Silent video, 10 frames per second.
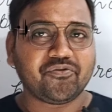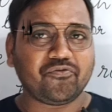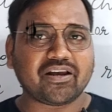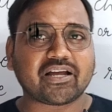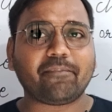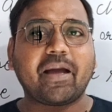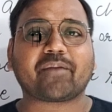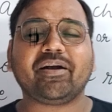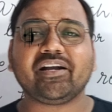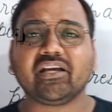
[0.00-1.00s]
वेलकम बैक
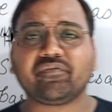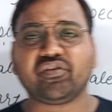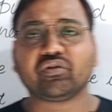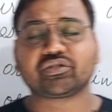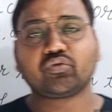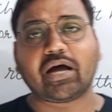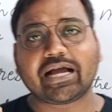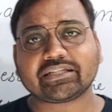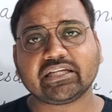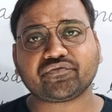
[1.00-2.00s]
माय डियर व्यूअर्स तो
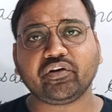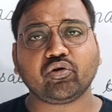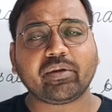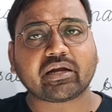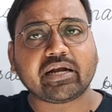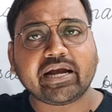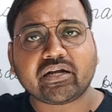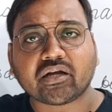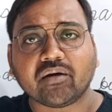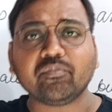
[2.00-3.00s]
आज के इस वीडियो में एक नए
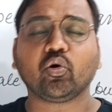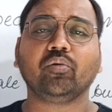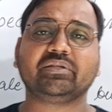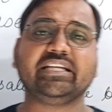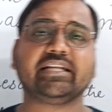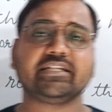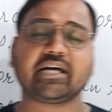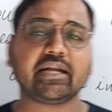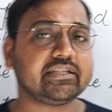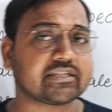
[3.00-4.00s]
टर्म को हम सीखने
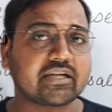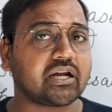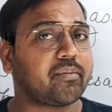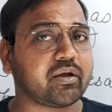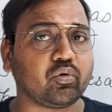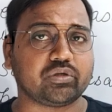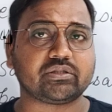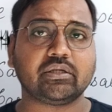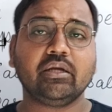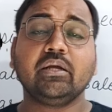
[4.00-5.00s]
जा रहे हैं जिसका नाम है गुड्स
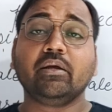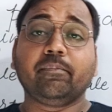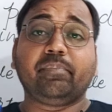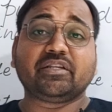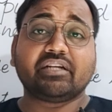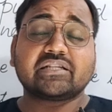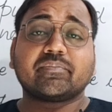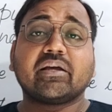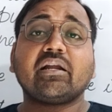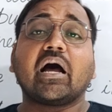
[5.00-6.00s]

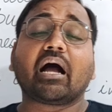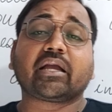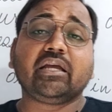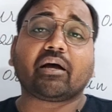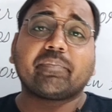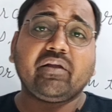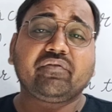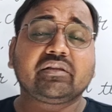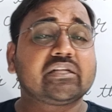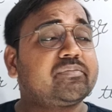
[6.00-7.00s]
बिजनेसमैन आखिर अपने
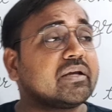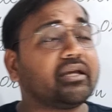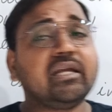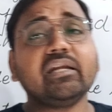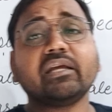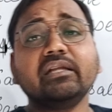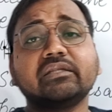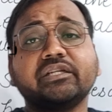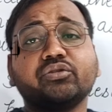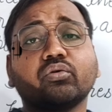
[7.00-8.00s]
बिजनेस में किन किन
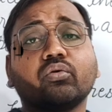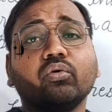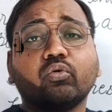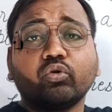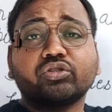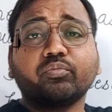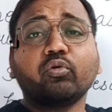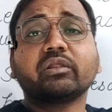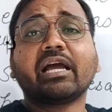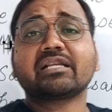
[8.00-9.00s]
चीजों को गुड्स
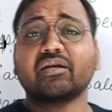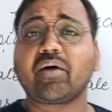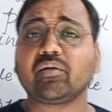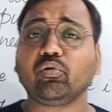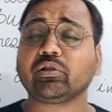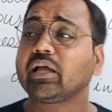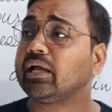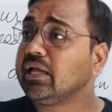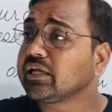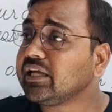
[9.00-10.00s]
बोलता है सामान बोलता
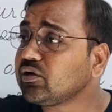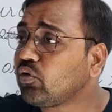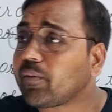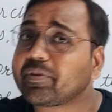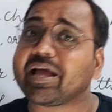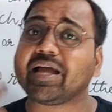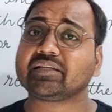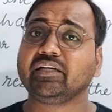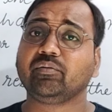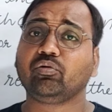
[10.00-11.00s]
है किन को अपना
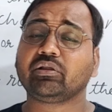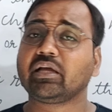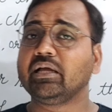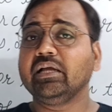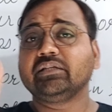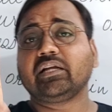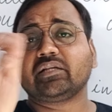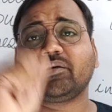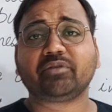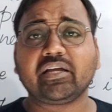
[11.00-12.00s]
एसेट बोलता है जरा
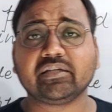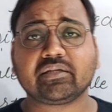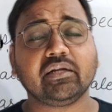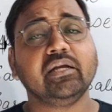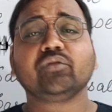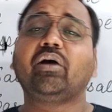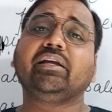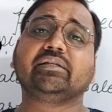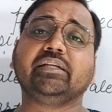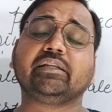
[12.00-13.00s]
समझाइए सर तो
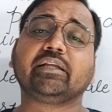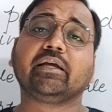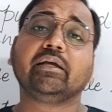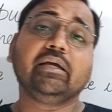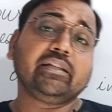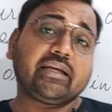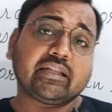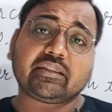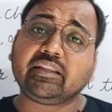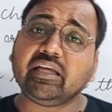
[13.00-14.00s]
आइए सीखते हैं
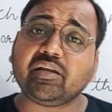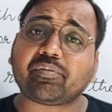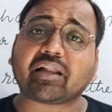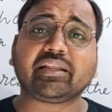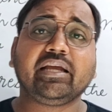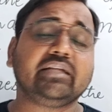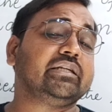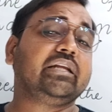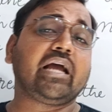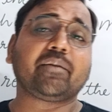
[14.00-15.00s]
देखिए तीन बातें हैं
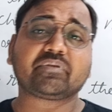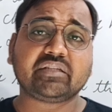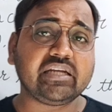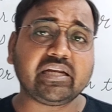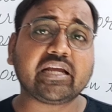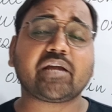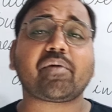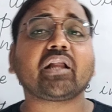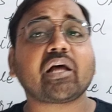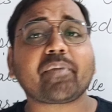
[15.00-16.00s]
जिन्हें आप सीखने के
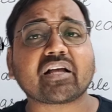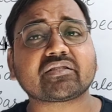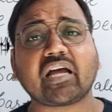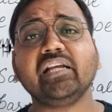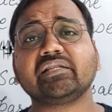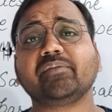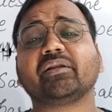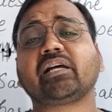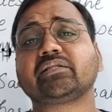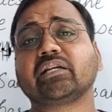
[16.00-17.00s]
बाद आप आसानी से
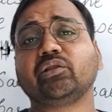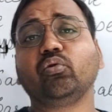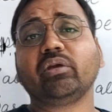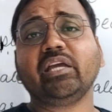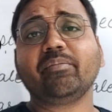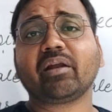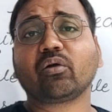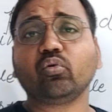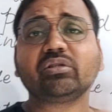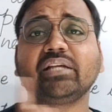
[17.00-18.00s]
बता सकते हो कि ये मेरा
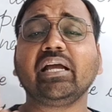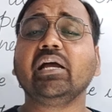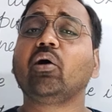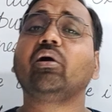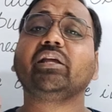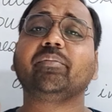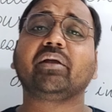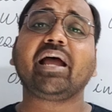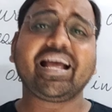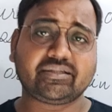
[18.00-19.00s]
गुड्स है और ये
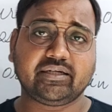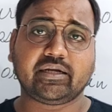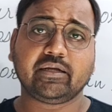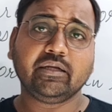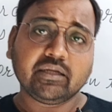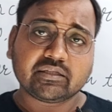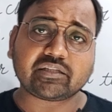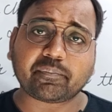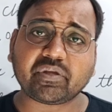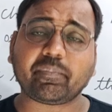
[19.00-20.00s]
मेरा एसेट है
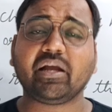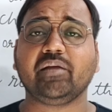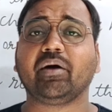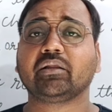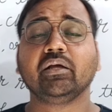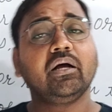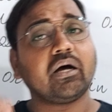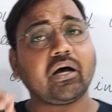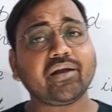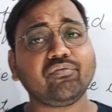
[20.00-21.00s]
सबसे पहली बात
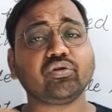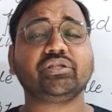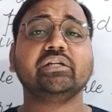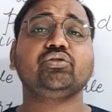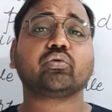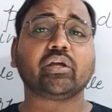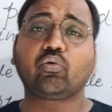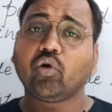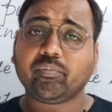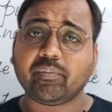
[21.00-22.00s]
हर वो चीज जो कि
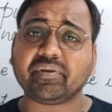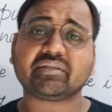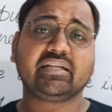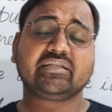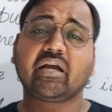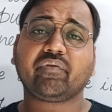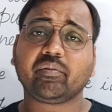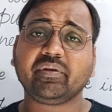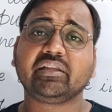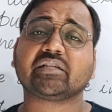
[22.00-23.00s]
कोई भी बिजनेस या फिर
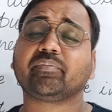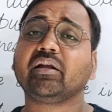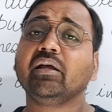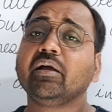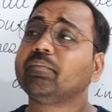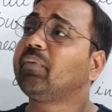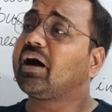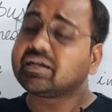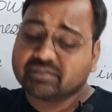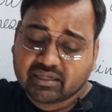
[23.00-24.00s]
बिजनेसमैन
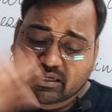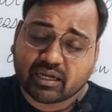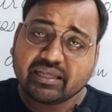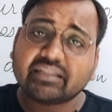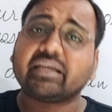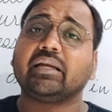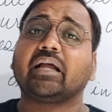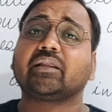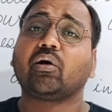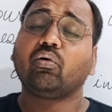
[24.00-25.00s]
बाहर से खरीद के
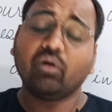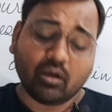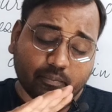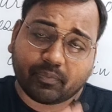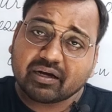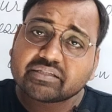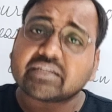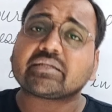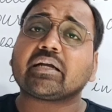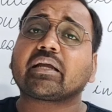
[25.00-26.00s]
लाता हो
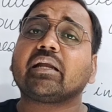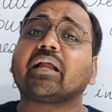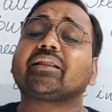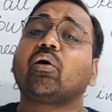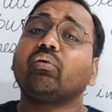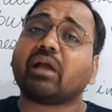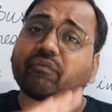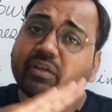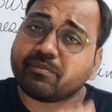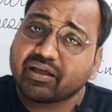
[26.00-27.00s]
परचेज करके लाता हो या
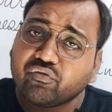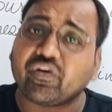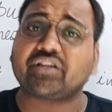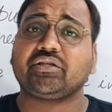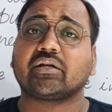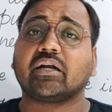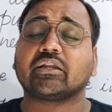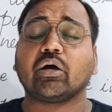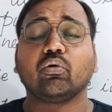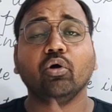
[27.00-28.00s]
फिर मैन्युफैक्चर
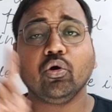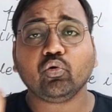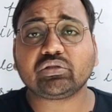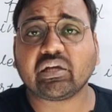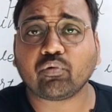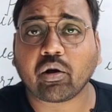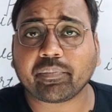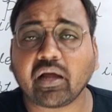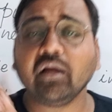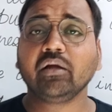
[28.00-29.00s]
करता हो उसे वो
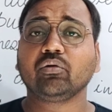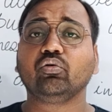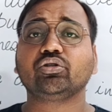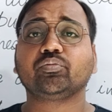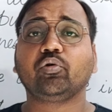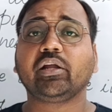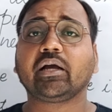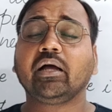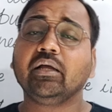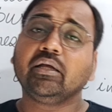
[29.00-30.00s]
अपना गुड्स
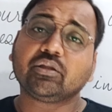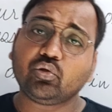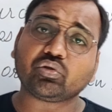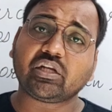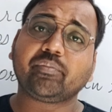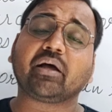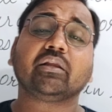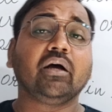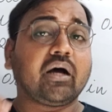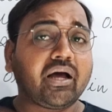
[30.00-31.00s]
बोलेगा दूसरी
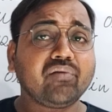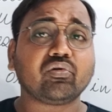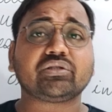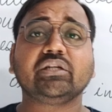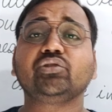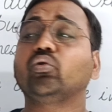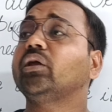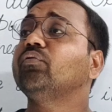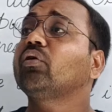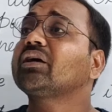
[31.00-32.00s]
बात हर वो चीज जो
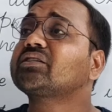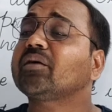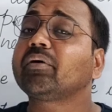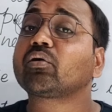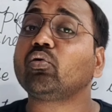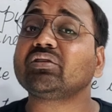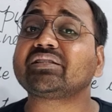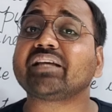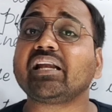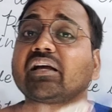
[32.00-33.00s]
कि वो कस्टमर को
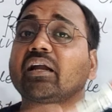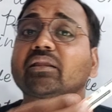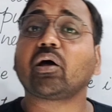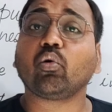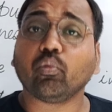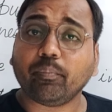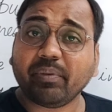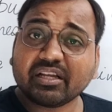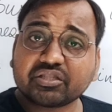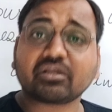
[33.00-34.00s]
सेल करता हो
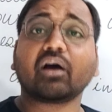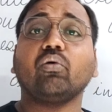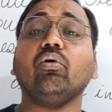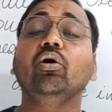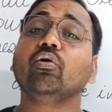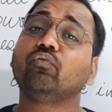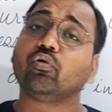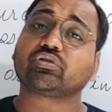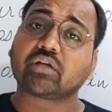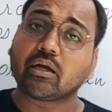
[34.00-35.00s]
बेचता हो
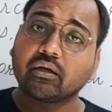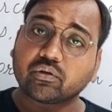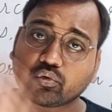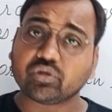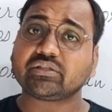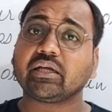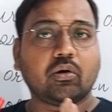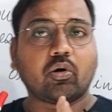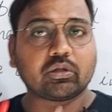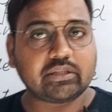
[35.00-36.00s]
वो उसका गुड्स है
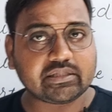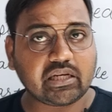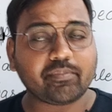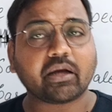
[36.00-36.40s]
और तीसरी